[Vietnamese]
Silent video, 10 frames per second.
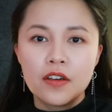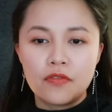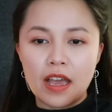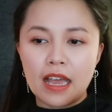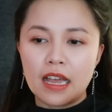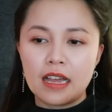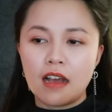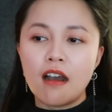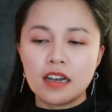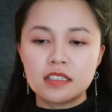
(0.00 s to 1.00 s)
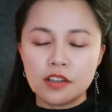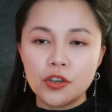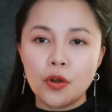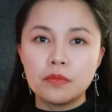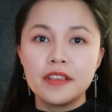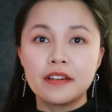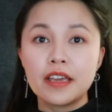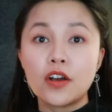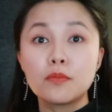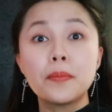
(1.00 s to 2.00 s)
và họ sử dụng những
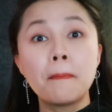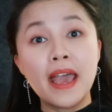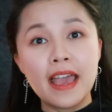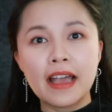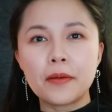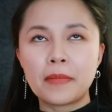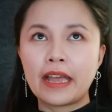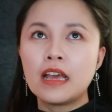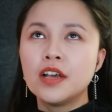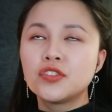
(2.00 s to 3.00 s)
cái con búp bê các bạn